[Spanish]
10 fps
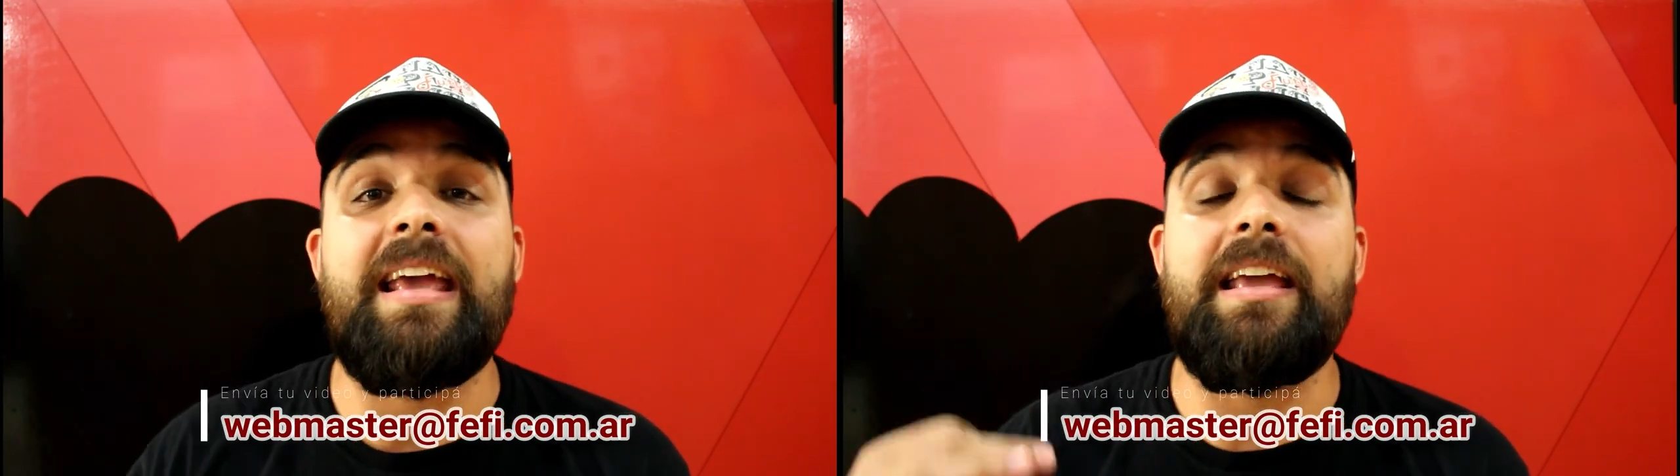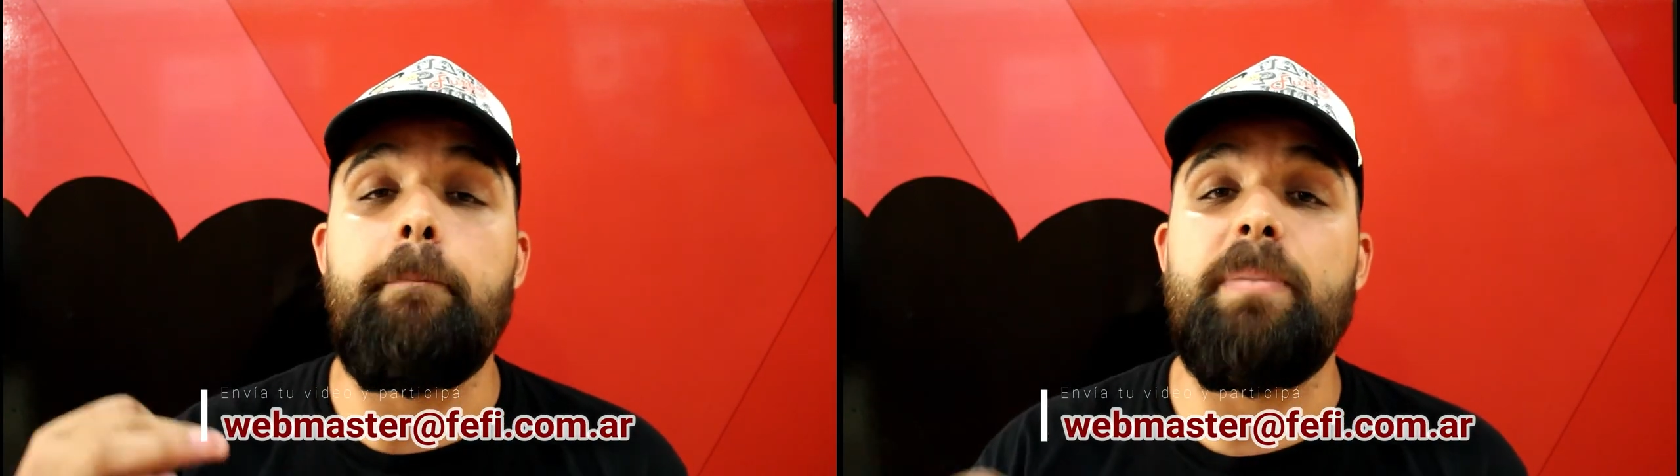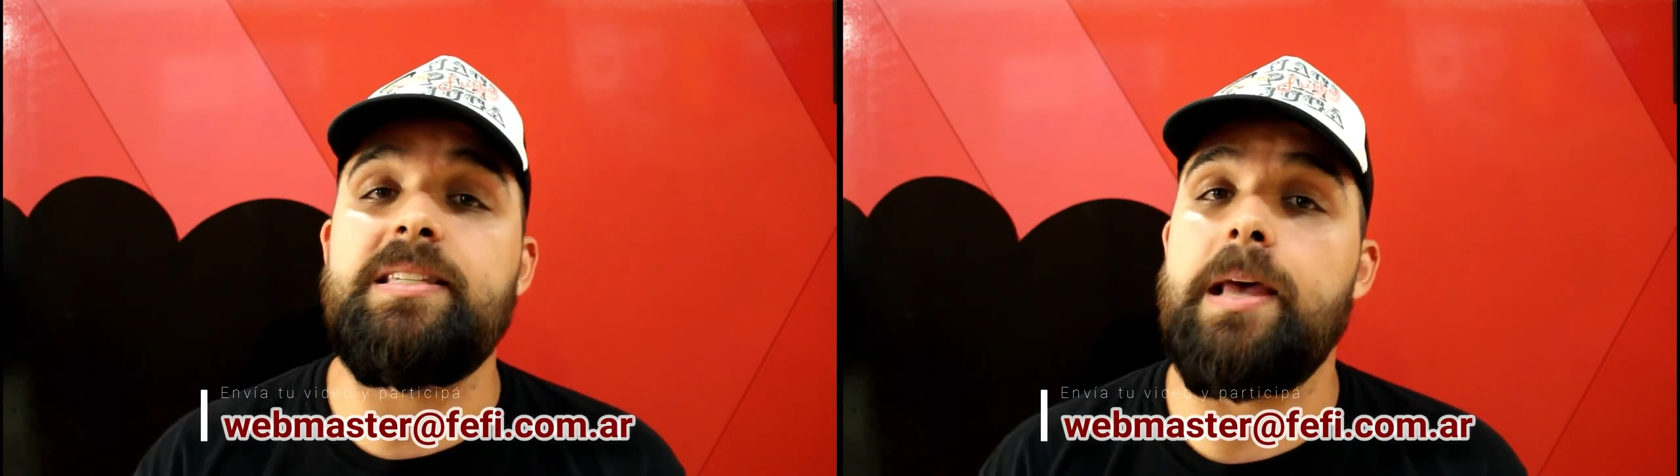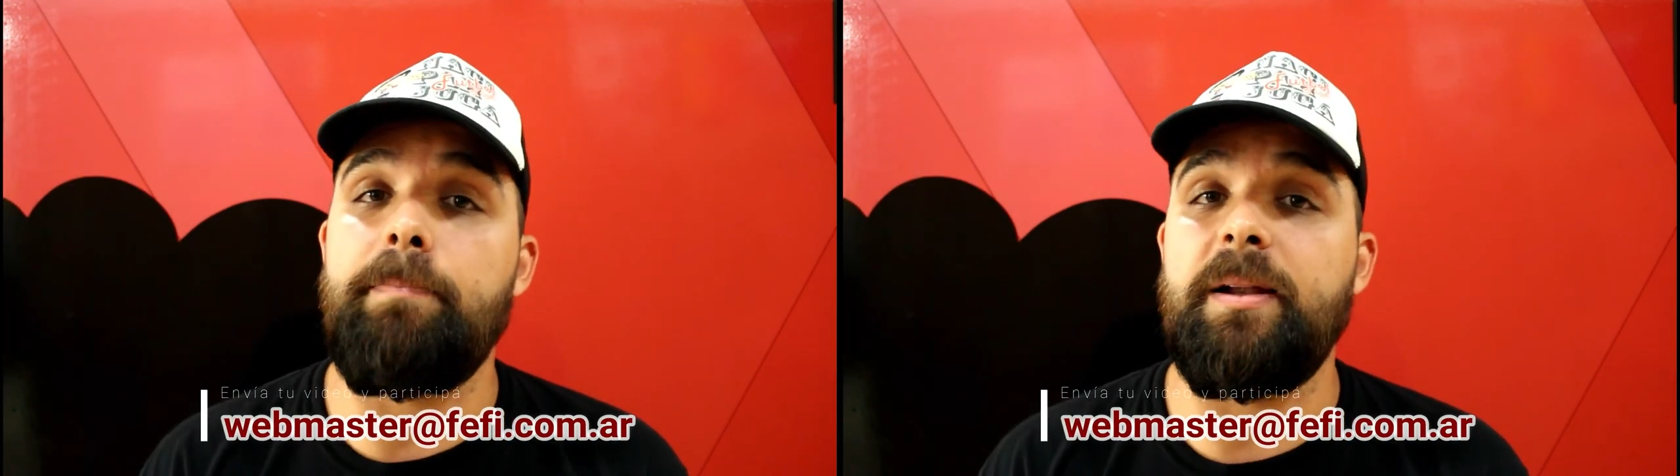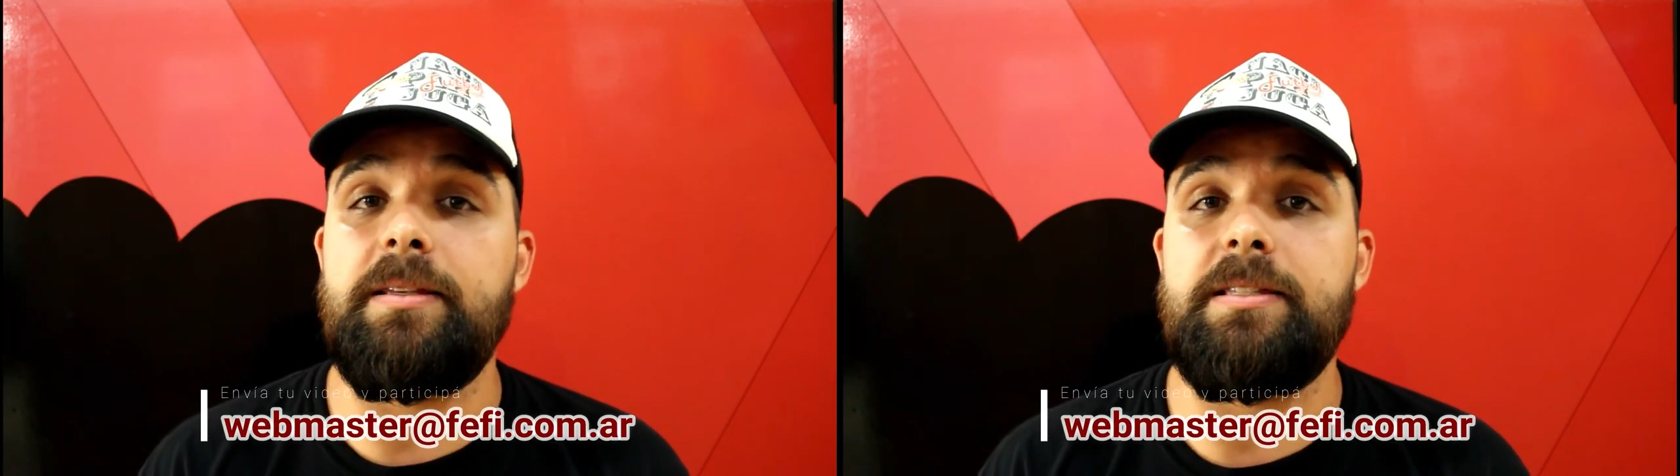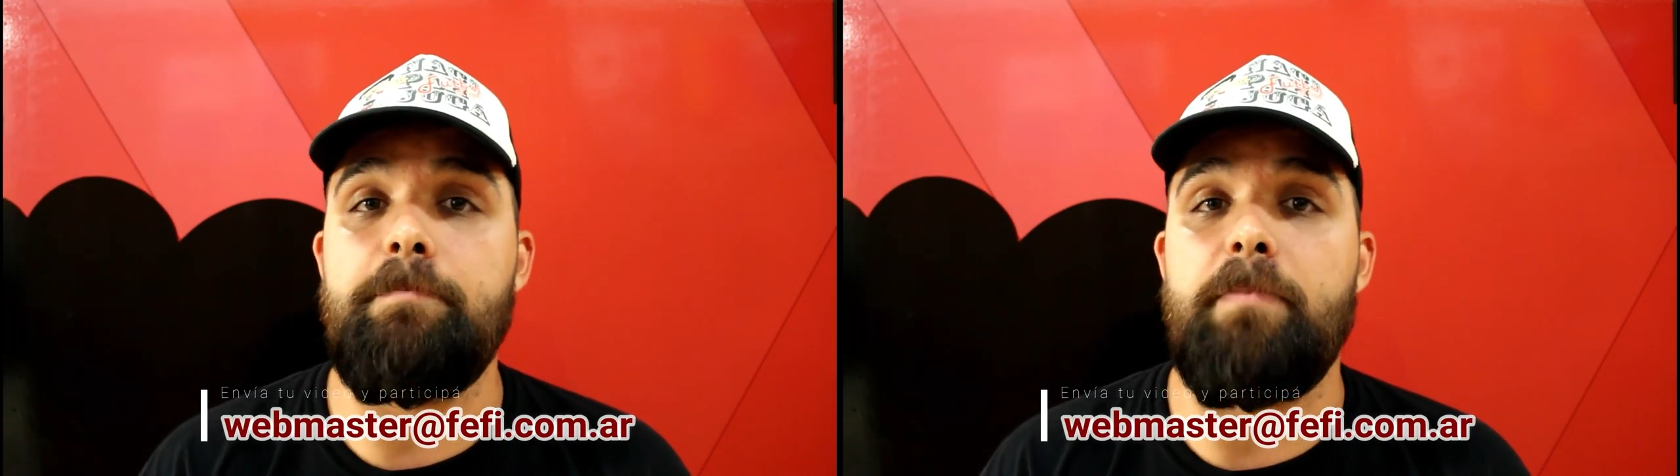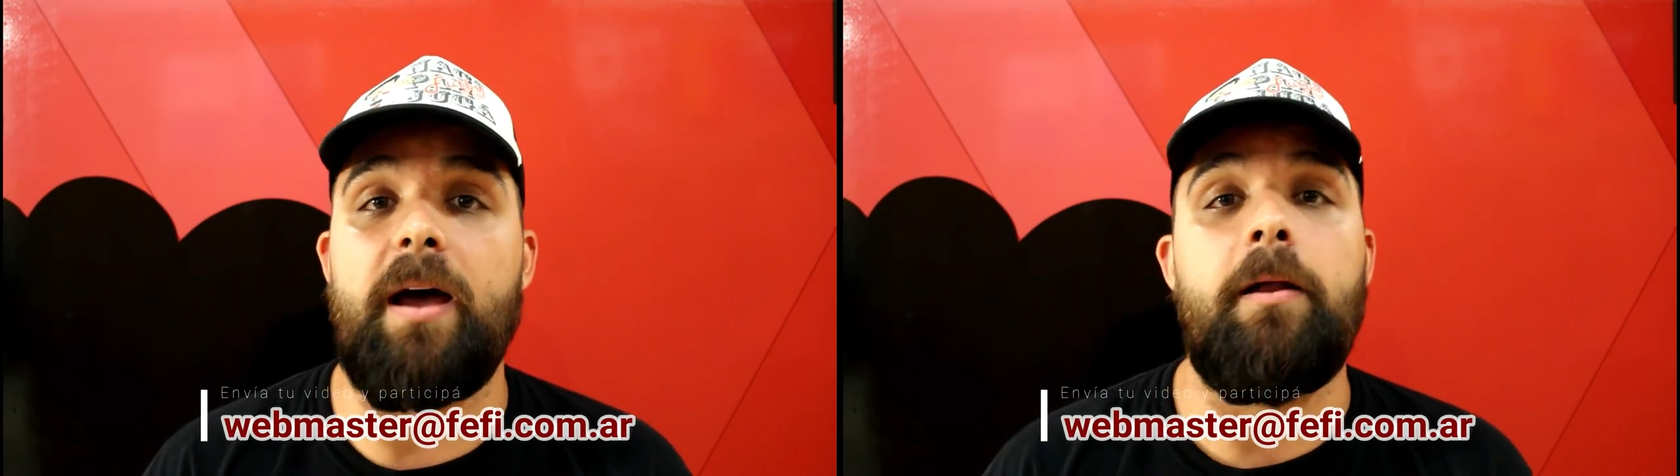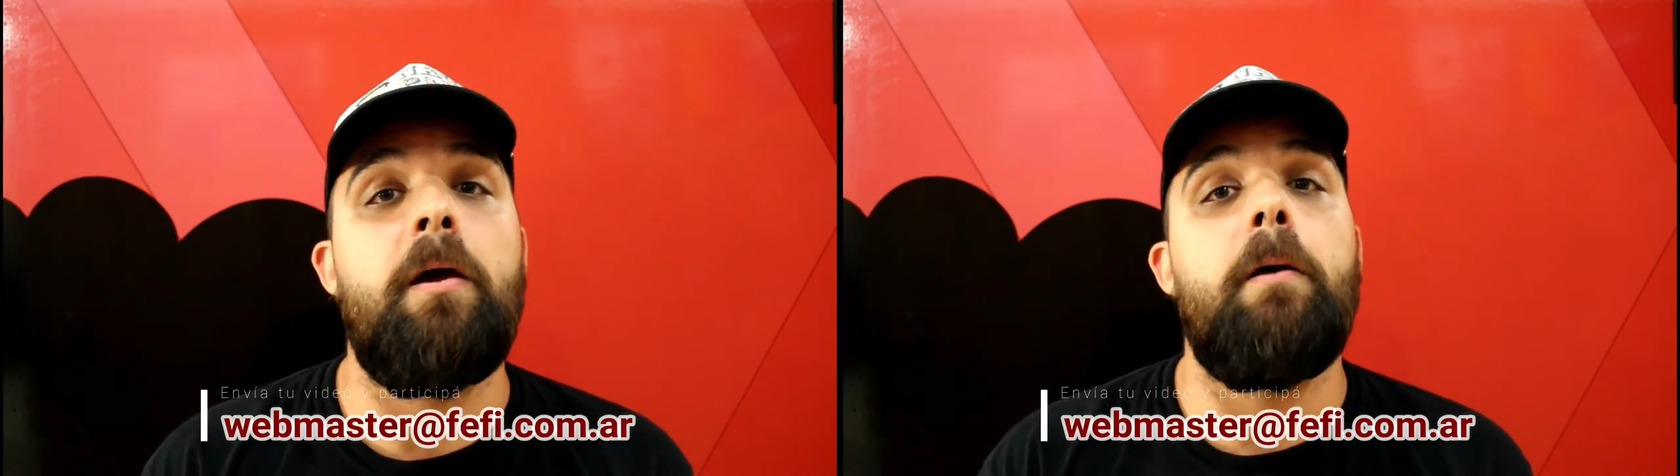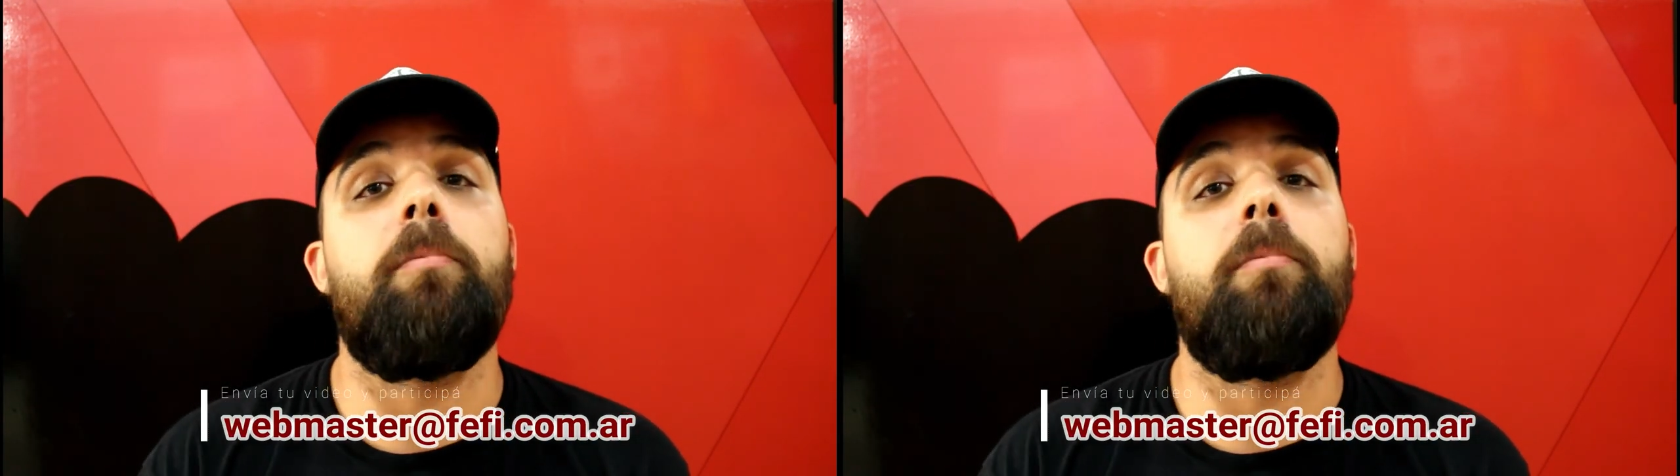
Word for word: y empezá a participar,